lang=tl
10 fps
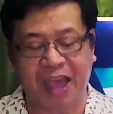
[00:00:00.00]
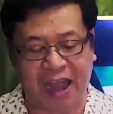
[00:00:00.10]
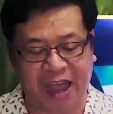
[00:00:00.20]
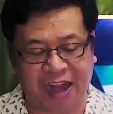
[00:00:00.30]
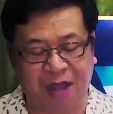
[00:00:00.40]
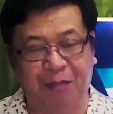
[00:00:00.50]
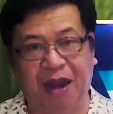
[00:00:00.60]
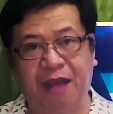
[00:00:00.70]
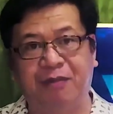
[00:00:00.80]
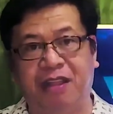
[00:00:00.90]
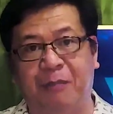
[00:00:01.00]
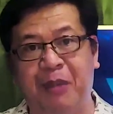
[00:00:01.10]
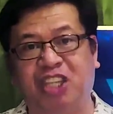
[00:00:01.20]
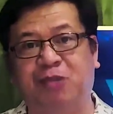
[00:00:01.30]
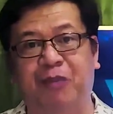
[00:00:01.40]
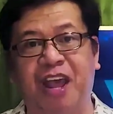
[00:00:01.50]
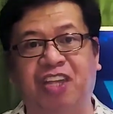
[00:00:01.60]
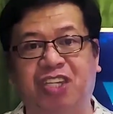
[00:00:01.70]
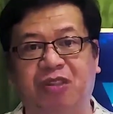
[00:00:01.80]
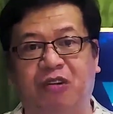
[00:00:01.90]
And I really believe that the best
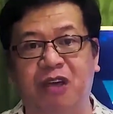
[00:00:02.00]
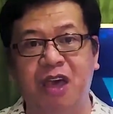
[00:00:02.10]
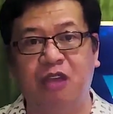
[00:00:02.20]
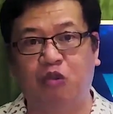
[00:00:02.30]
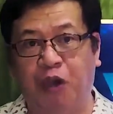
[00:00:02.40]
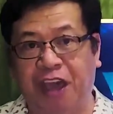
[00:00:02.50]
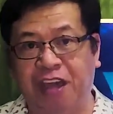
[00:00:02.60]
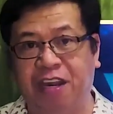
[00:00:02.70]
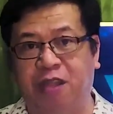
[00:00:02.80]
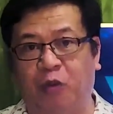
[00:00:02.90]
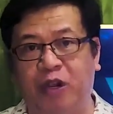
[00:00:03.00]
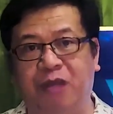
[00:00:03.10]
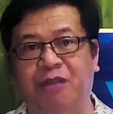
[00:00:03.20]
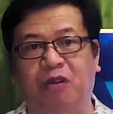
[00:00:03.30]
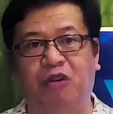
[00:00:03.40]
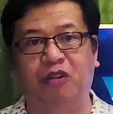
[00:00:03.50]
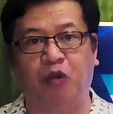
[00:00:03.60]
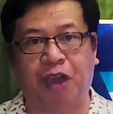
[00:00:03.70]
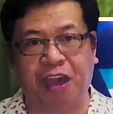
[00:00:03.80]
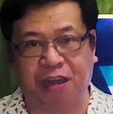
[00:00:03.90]
place no, to hear the word of the Lord,
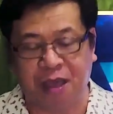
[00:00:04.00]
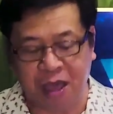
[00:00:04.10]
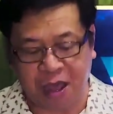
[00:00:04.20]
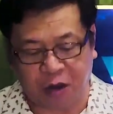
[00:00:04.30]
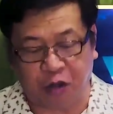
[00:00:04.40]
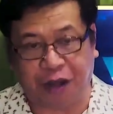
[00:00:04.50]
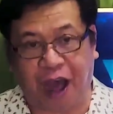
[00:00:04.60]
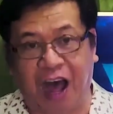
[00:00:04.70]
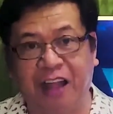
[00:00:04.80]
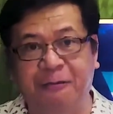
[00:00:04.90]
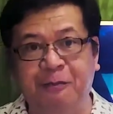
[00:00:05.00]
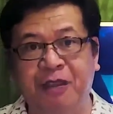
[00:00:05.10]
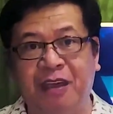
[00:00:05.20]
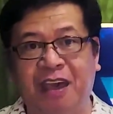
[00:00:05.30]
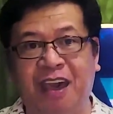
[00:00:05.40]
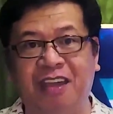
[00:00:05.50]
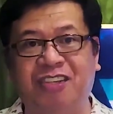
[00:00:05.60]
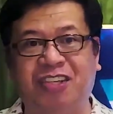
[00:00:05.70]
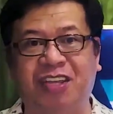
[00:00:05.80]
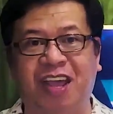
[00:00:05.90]
to hear no, God
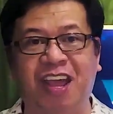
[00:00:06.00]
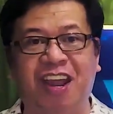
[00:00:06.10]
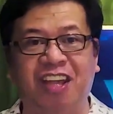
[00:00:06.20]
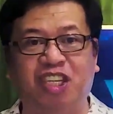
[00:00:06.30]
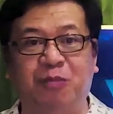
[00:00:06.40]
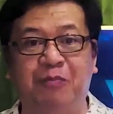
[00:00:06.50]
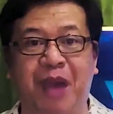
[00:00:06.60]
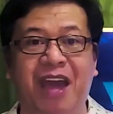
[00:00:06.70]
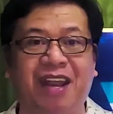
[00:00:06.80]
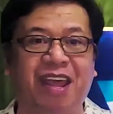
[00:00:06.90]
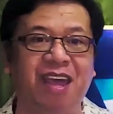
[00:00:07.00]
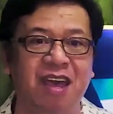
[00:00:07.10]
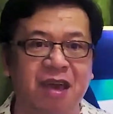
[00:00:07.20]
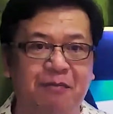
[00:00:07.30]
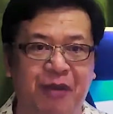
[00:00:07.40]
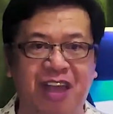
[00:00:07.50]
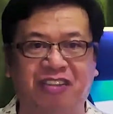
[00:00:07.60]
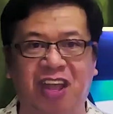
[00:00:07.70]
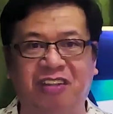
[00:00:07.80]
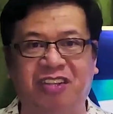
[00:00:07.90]
is in His very
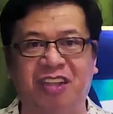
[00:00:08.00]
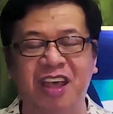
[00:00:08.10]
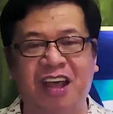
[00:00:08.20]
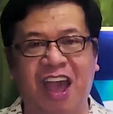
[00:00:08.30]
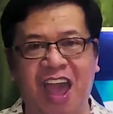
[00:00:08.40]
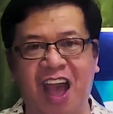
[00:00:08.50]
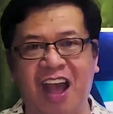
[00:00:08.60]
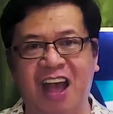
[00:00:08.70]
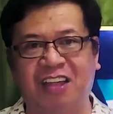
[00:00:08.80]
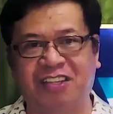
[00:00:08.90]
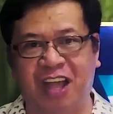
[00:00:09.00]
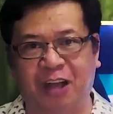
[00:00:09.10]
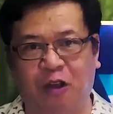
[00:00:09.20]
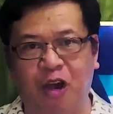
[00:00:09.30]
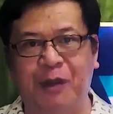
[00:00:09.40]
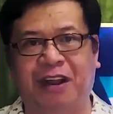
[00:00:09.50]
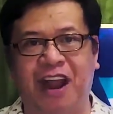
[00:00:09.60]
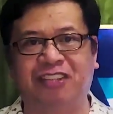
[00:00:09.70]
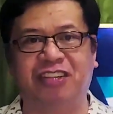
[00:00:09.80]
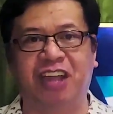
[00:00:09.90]
presence. Kaya nga sa global
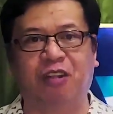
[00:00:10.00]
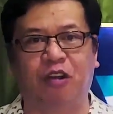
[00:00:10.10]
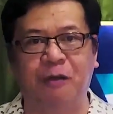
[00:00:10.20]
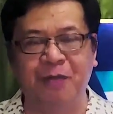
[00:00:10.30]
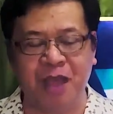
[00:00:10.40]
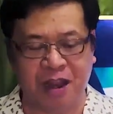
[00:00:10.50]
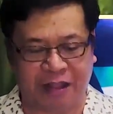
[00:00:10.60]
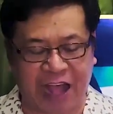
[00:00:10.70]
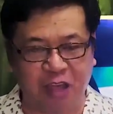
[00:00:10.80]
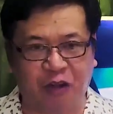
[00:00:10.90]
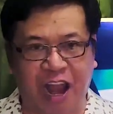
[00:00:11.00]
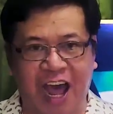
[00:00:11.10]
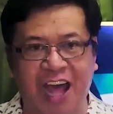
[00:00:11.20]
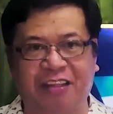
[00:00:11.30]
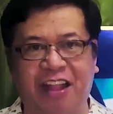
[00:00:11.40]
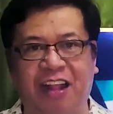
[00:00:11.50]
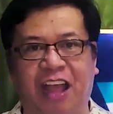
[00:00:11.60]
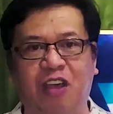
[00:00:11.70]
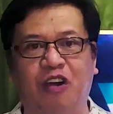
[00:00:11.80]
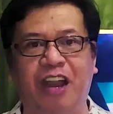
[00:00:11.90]
crisis na ito, na tayong lahat
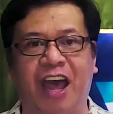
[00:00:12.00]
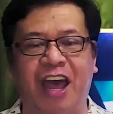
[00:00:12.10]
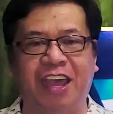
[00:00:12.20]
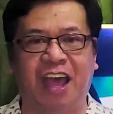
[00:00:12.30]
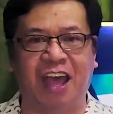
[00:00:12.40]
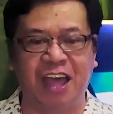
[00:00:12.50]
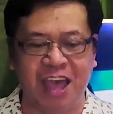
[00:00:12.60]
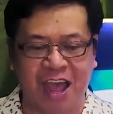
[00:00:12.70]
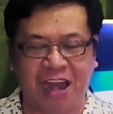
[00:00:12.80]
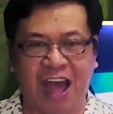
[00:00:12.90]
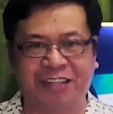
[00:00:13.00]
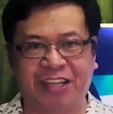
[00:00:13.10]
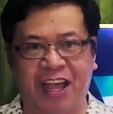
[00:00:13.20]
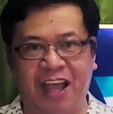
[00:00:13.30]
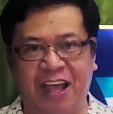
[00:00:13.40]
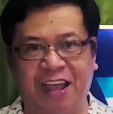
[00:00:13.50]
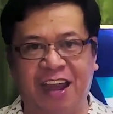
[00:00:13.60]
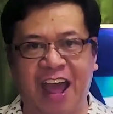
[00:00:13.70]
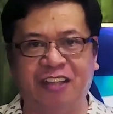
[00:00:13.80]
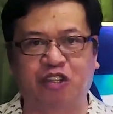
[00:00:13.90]
ngayon ay uh, nasa
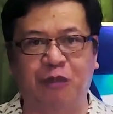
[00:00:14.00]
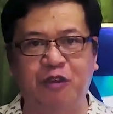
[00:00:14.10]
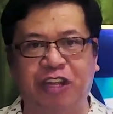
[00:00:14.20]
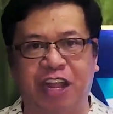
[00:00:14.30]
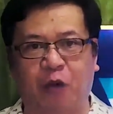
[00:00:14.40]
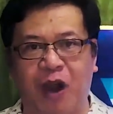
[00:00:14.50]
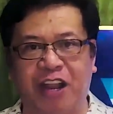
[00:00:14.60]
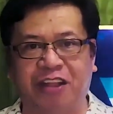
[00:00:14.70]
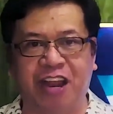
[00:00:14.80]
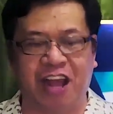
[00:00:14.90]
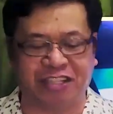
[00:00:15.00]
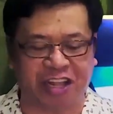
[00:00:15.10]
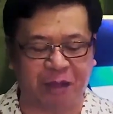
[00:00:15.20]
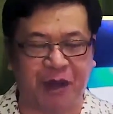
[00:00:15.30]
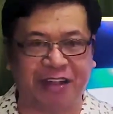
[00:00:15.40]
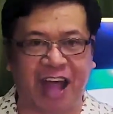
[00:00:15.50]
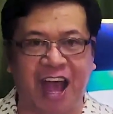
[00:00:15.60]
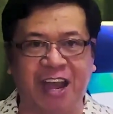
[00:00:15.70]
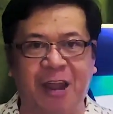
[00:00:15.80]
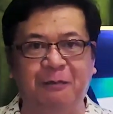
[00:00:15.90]
enhanced community quarantine, nasa ating mga
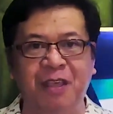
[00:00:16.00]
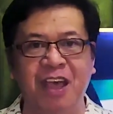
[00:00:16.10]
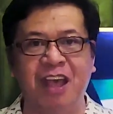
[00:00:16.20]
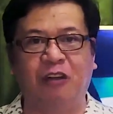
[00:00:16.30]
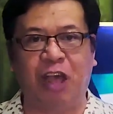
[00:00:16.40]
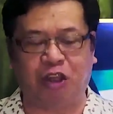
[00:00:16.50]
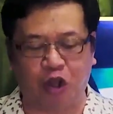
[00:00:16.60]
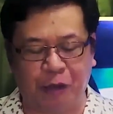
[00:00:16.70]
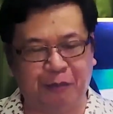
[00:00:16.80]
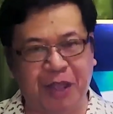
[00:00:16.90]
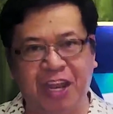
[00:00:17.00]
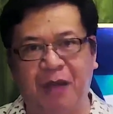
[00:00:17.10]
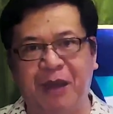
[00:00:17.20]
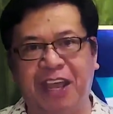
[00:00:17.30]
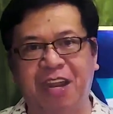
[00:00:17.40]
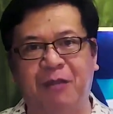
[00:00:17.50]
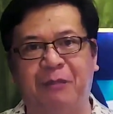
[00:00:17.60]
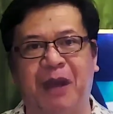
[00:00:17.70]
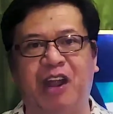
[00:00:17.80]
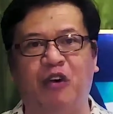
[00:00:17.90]
tahanan. Ito ang pinakamainam
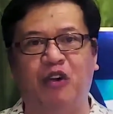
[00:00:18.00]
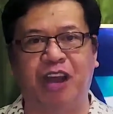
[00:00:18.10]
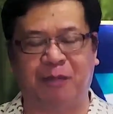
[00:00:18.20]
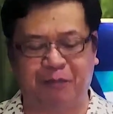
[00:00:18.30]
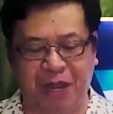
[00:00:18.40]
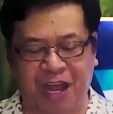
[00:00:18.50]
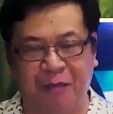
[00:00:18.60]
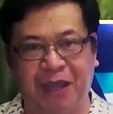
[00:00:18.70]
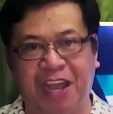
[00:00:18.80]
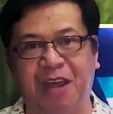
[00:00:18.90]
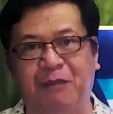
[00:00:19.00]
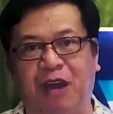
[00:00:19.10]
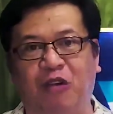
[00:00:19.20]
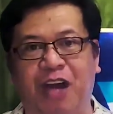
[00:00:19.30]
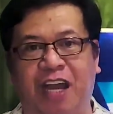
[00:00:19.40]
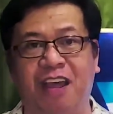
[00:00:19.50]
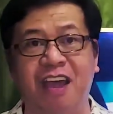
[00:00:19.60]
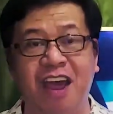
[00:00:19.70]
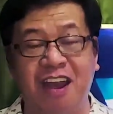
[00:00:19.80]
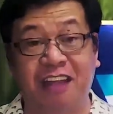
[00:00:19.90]
na panahon at pinakamainam na lugar
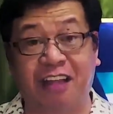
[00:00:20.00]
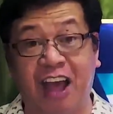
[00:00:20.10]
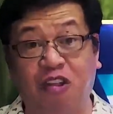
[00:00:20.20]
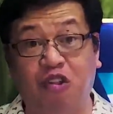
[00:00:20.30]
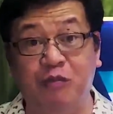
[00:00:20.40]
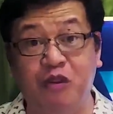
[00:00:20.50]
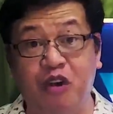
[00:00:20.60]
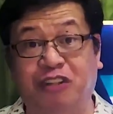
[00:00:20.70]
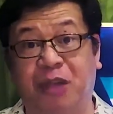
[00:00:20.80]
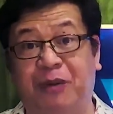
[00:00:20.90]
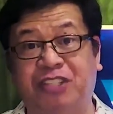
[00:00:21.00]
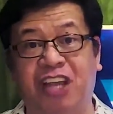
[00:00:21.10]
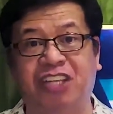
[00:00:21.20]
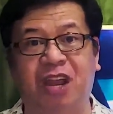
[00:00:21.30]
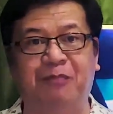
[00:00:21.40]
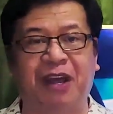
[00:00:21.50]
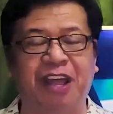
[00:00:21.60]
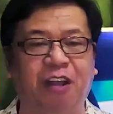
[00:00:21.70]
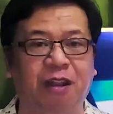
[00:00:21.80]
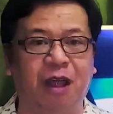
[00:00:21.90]
na tayo dumulog sa presensya ng,
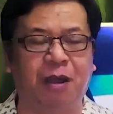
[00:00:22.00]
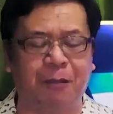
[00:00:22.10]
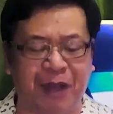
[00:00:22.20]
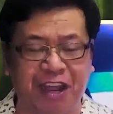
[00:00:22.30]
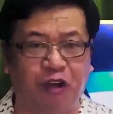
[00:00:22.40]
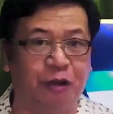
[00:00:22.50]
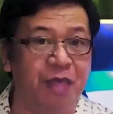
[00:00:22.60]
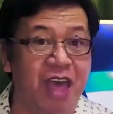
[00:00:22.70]
Paking, ng, ng Panginoon